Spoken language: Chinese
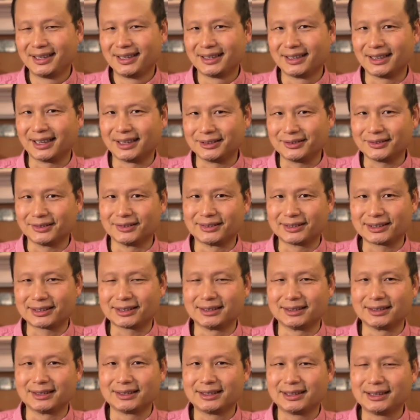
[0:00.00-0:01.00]
那就
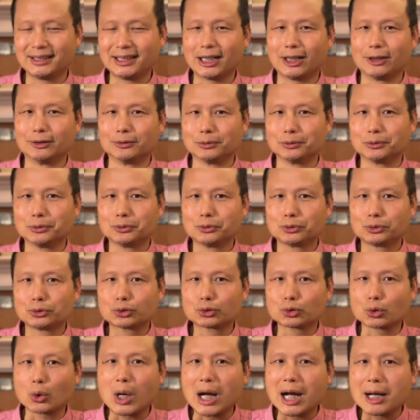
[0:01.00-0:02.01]
是要
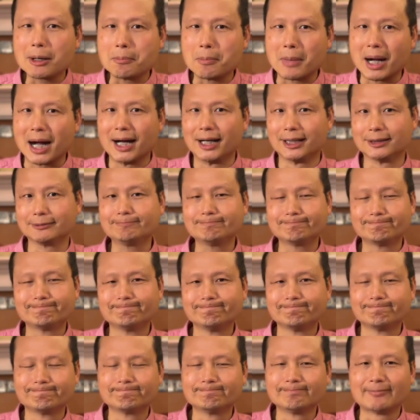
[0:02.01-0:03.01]
双盲。
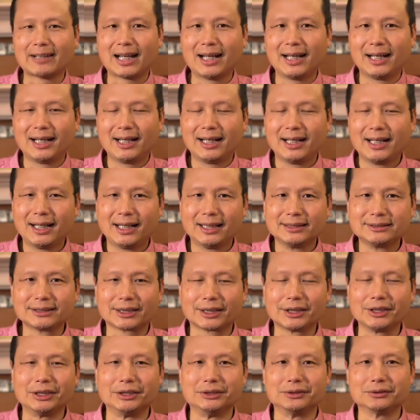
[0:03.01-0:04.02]
这
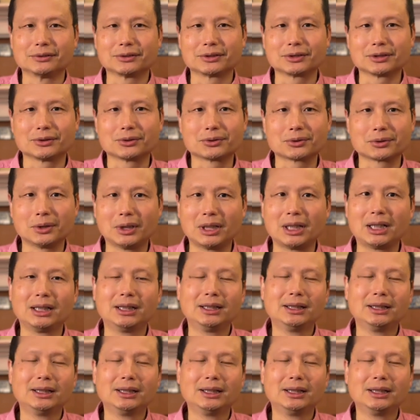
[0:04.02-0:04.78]
个也就是说，